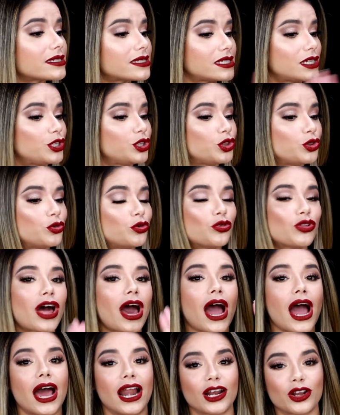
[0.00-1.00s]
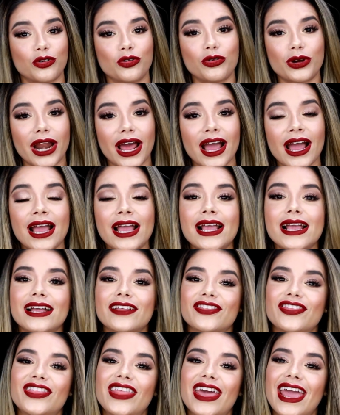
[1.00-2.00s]
sin duda alguna
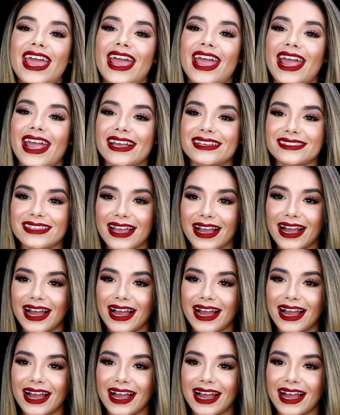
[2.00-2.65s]
de esta